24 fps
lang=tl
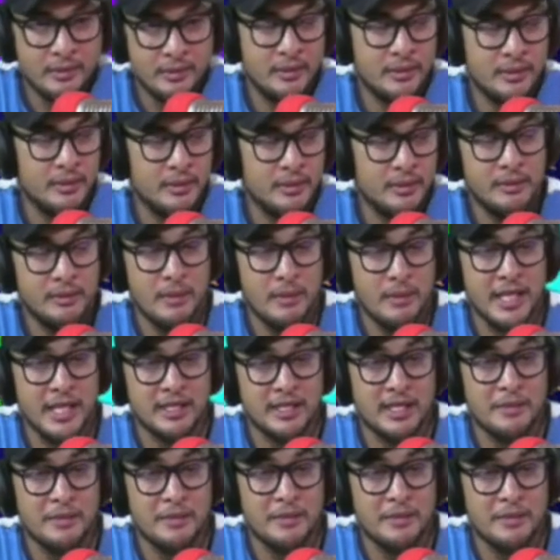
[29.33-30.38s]

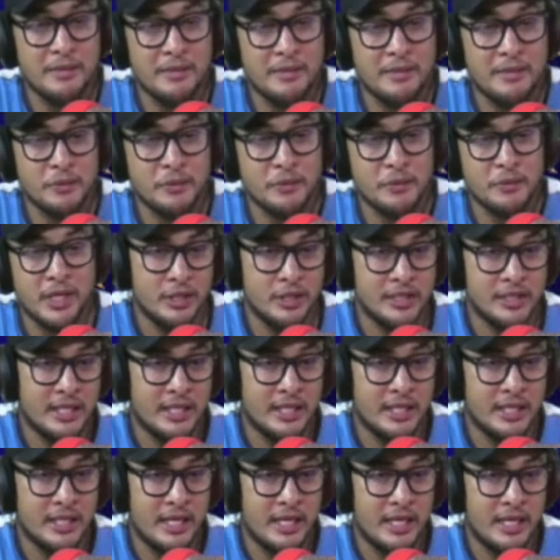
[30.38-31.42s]
Mabati po na diri sa
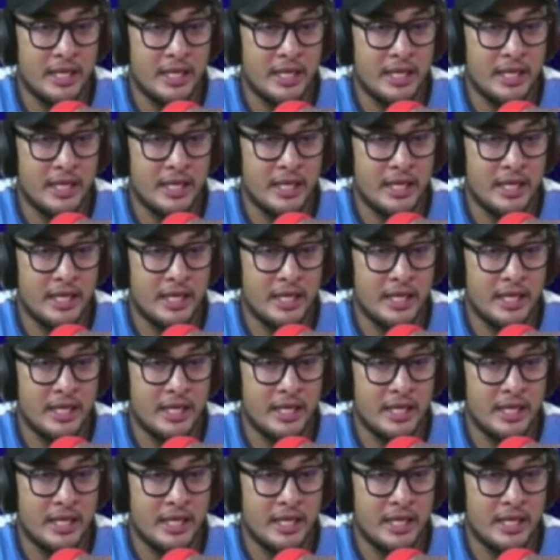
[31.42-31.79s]
Davao del Sur